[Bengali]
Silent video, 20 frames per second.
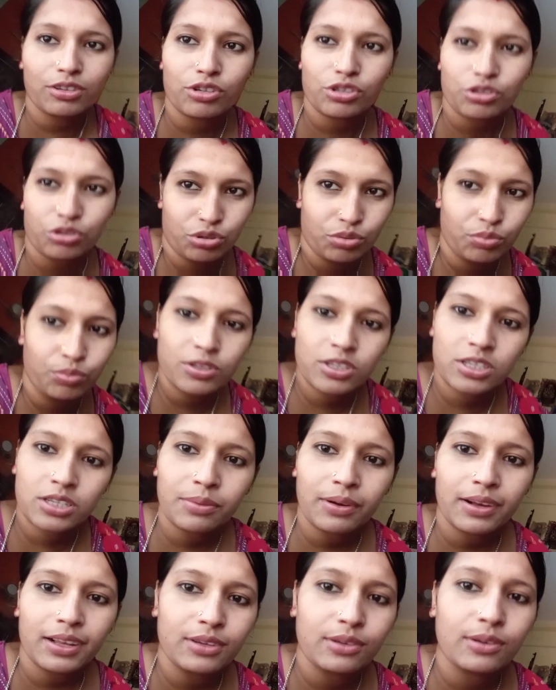কী করেছে ও তো
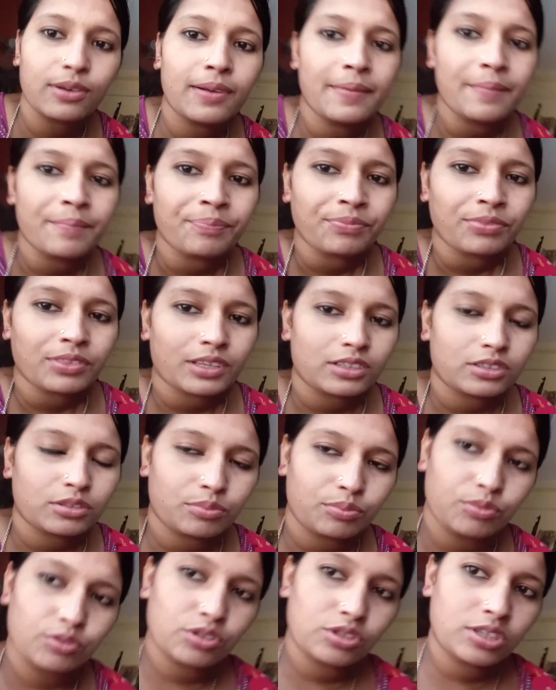বলছে ভালো
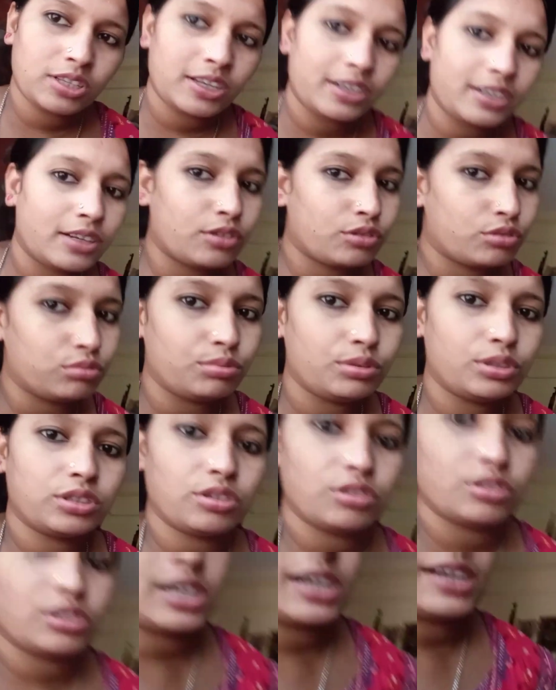তো কোশ্চেনটা খুবই
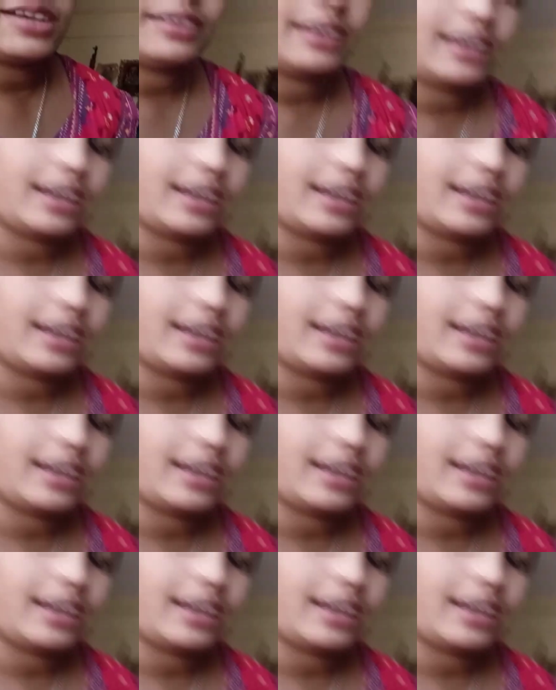সোজা